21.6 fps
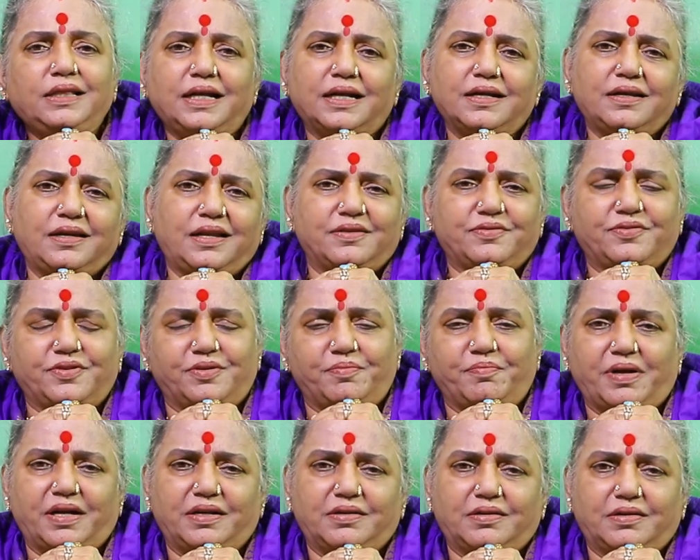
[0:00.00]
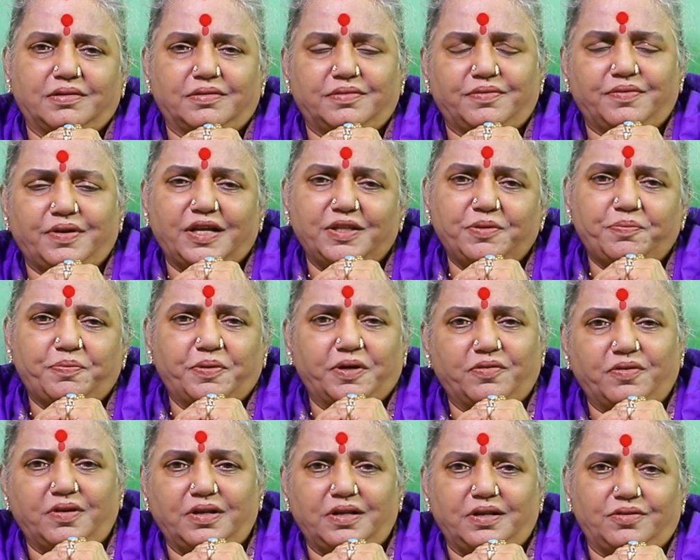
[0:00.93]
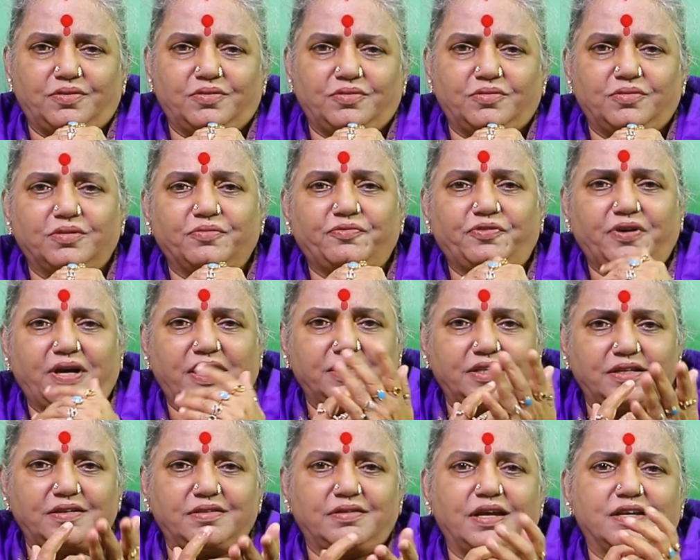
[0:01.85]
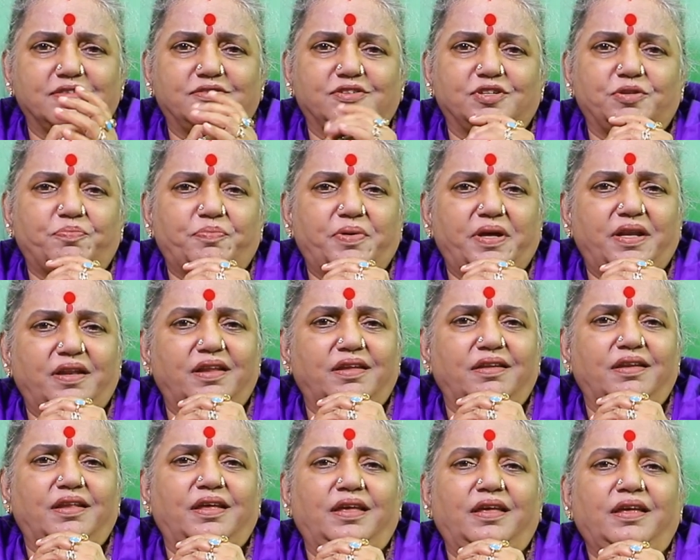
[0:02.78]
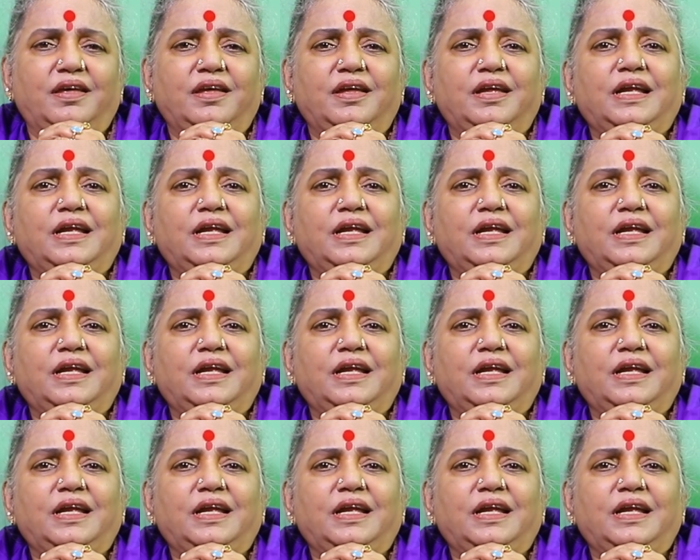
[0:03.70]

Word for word: దట్ డజంట్ మ్యాటర్ అది పర్వాలేదు ఒక ఫాదర్ రాసిన పెన్ అని